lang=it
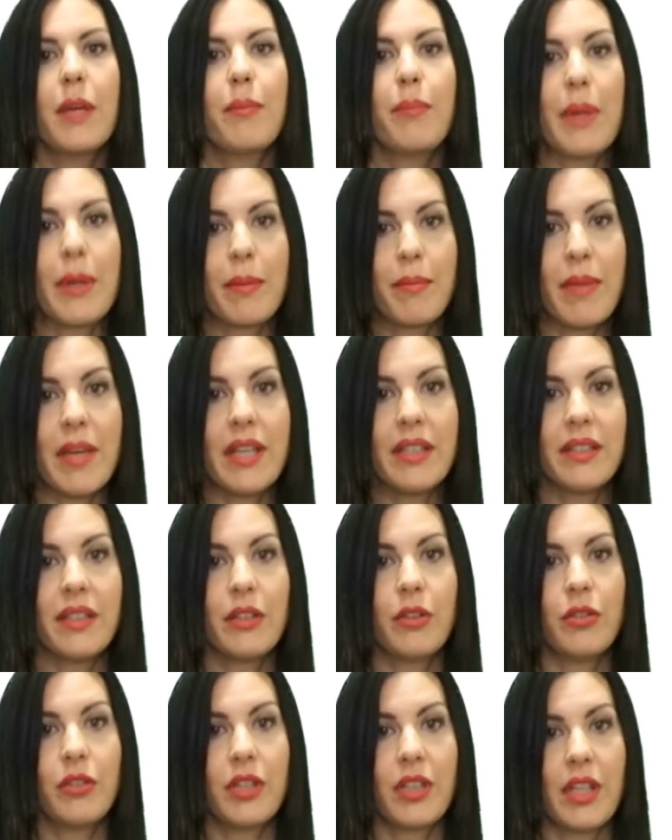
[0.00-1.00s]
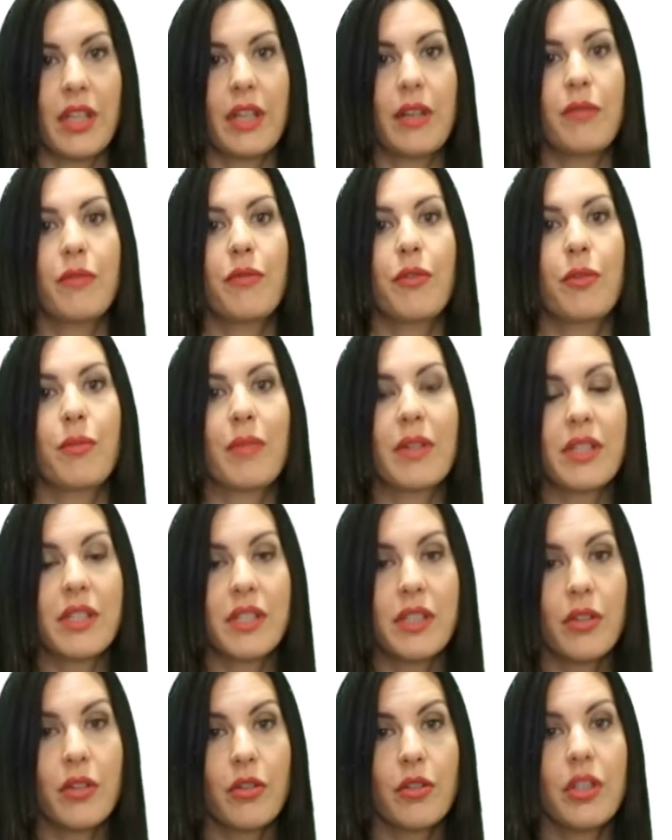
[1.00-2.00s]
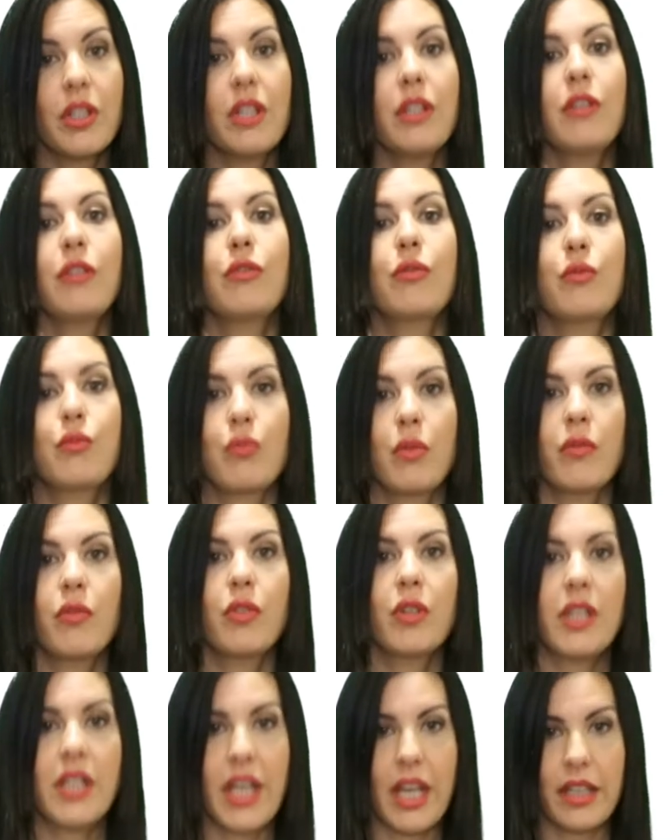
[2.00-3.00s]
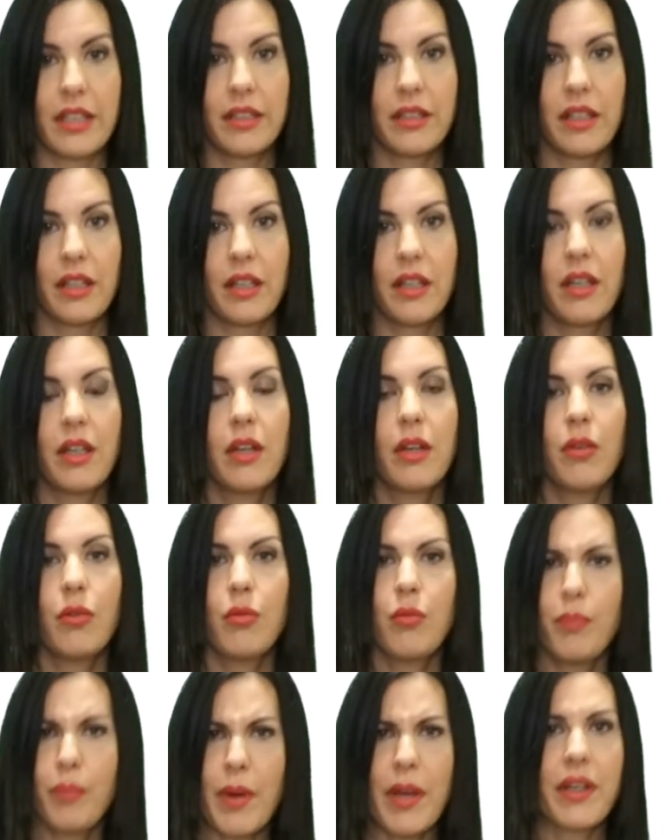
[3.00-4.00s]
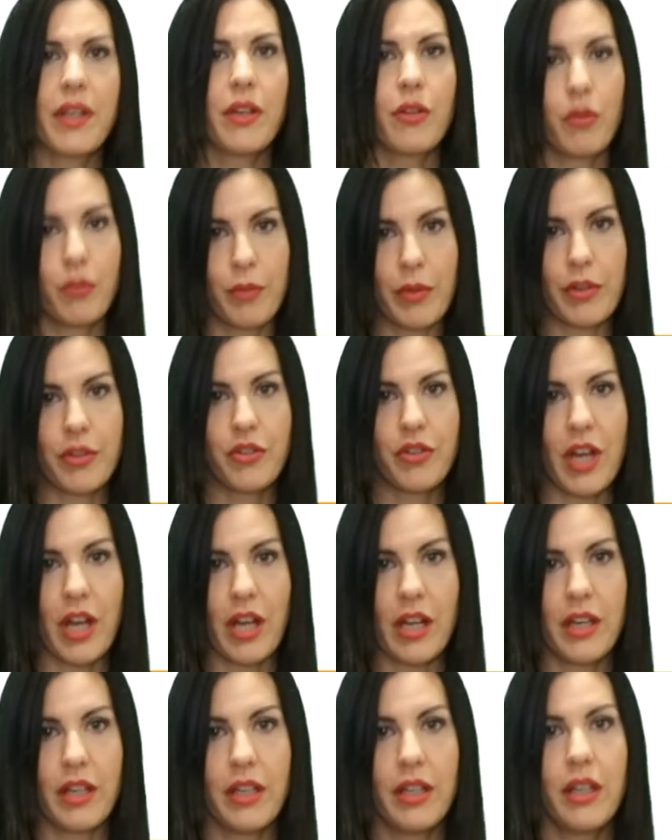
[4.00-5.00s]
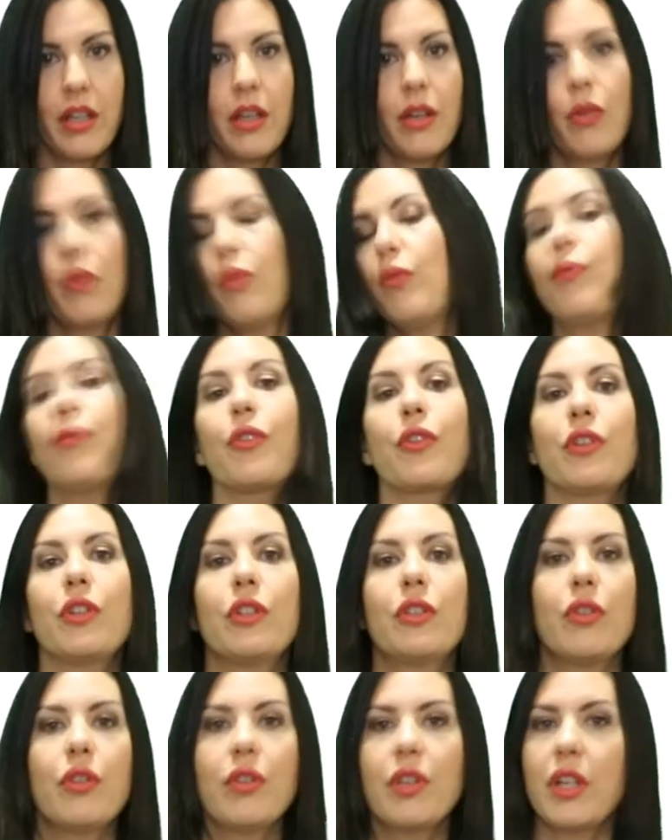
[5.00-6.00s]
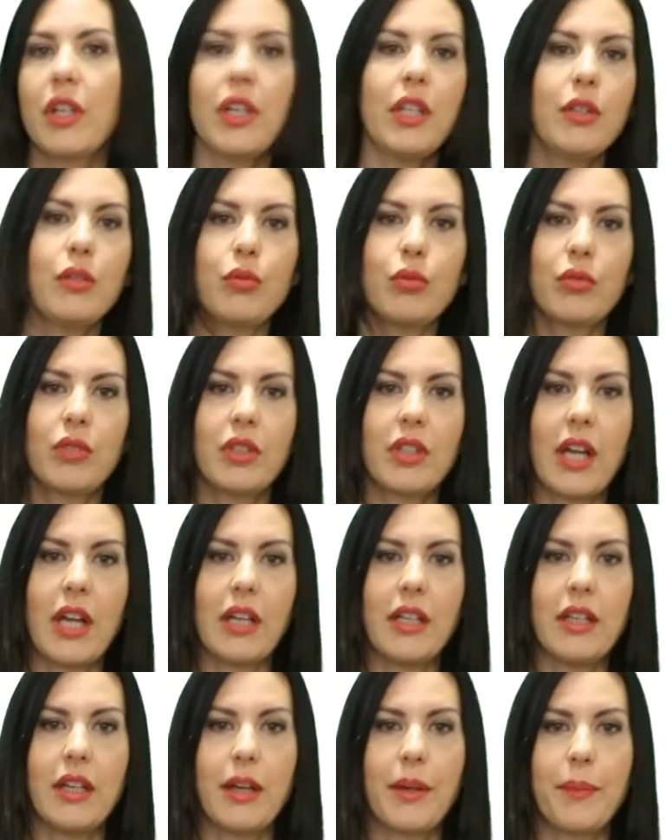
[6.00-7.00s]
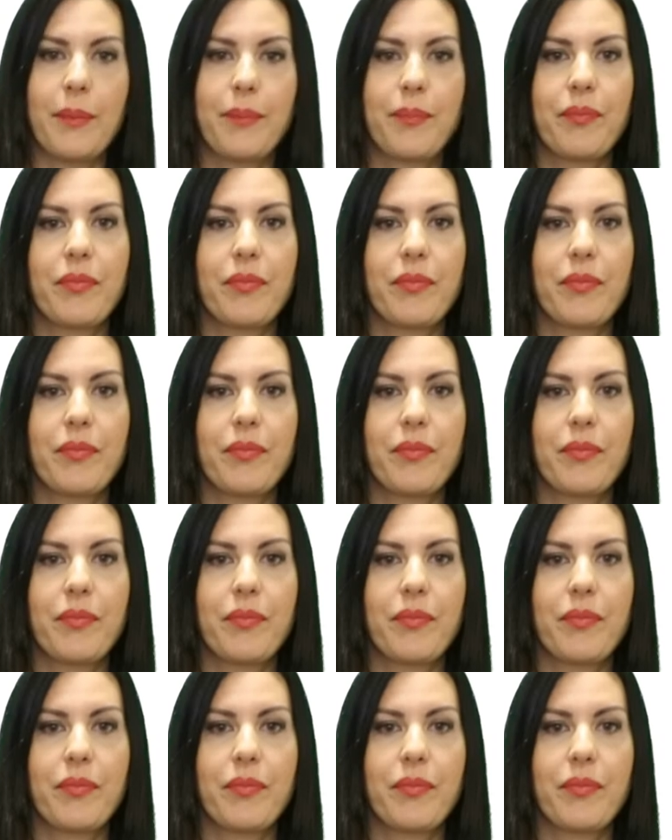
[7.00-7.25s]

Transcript: Permette di ottenere informazioni sul nuovo cliente, un partner commerciale, un fornitore in tutta Italia.